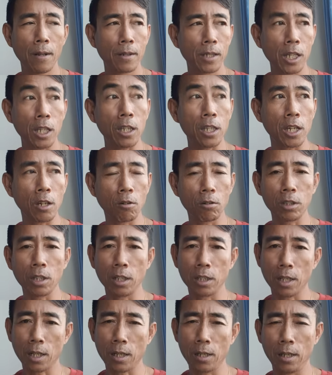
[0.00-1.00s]
ทิฏฐิของเธอ
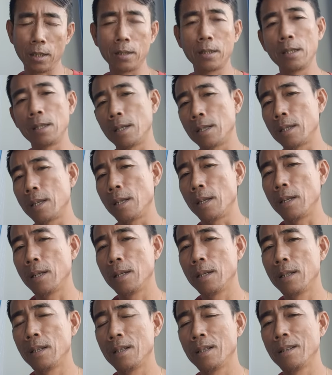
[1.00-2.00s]
จะเกิดขึ้นทันที
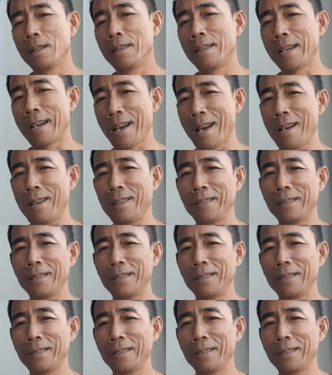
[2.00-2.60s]
นะฮะ